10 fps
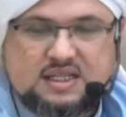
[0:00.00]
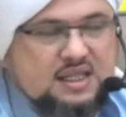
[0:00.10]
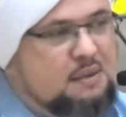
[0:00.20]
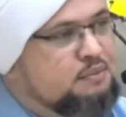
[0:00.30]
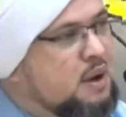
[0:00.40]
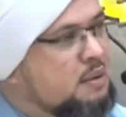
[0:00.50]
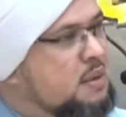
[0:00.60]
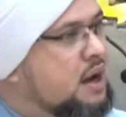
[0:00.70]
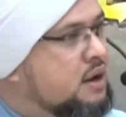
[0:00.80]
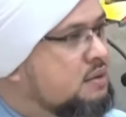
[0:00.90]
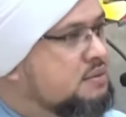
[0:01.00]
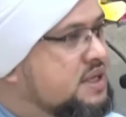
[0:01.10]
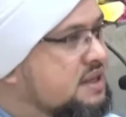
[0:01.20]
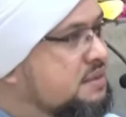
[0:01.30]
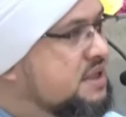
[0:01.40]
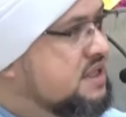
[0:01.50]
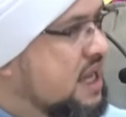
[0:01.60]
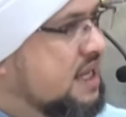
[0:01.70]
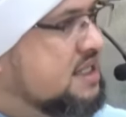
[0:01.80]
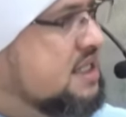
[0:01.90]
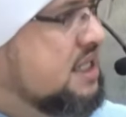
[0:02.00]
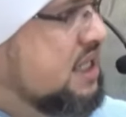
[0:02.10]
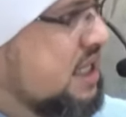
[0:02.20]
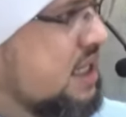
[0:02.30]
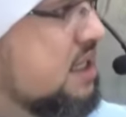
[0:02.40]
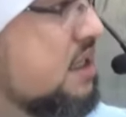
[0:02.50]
tanpa mahram dia berziarah sendiri